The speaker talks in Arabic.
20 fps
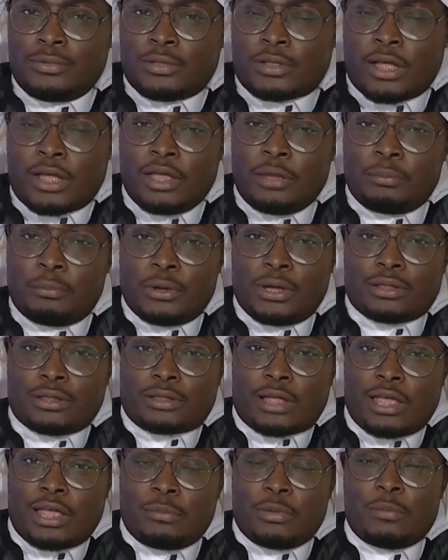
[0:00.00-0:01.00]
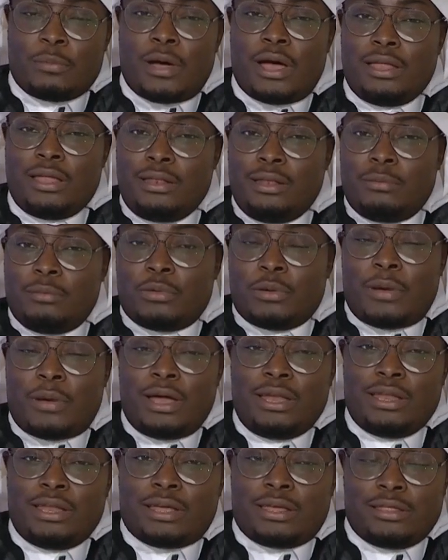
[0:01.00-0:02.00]
طيب طيب بما,
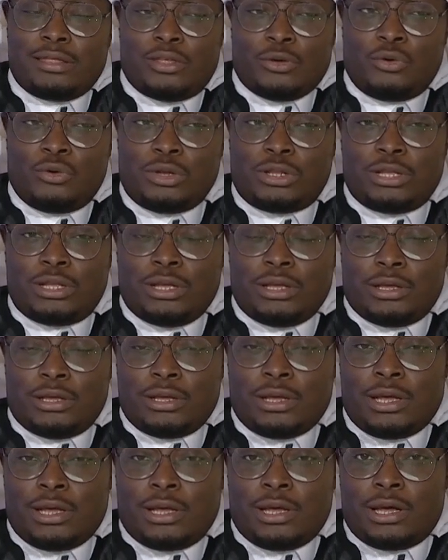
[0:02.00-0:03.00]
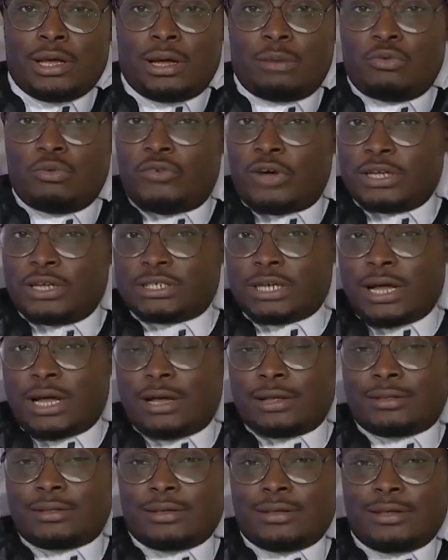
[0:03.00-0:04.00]
بما أنك أنت قلتي آه،
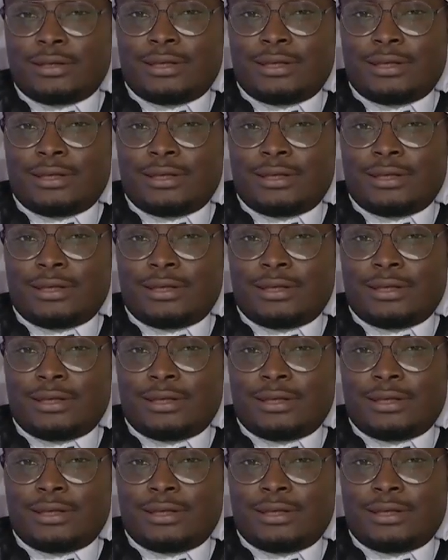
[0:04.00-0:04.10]
مفاجآت